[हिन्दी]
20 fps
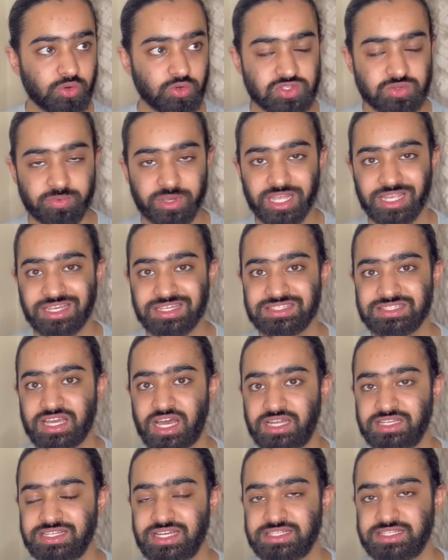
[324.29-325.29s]

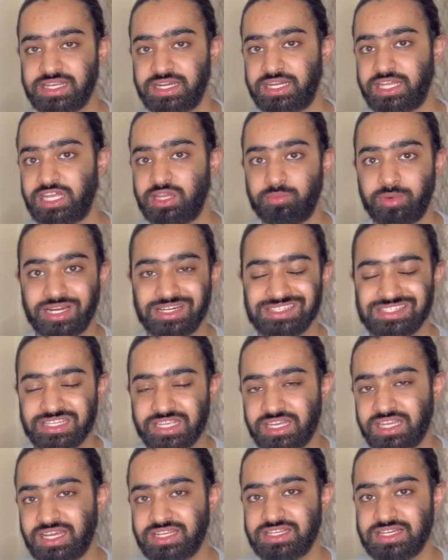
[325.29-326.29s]
उज़्बेकिस्तान जैसी टीम एंड
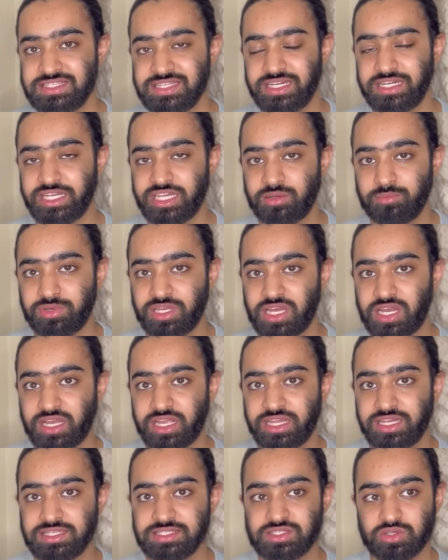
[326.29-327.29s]
सीरिया जैसी टीम के
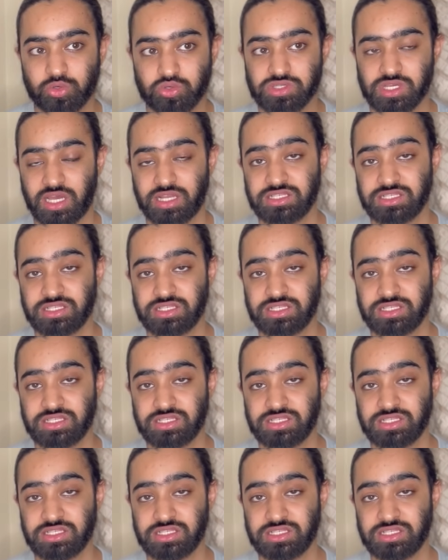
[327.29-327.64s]
अगेंस्ट कुछ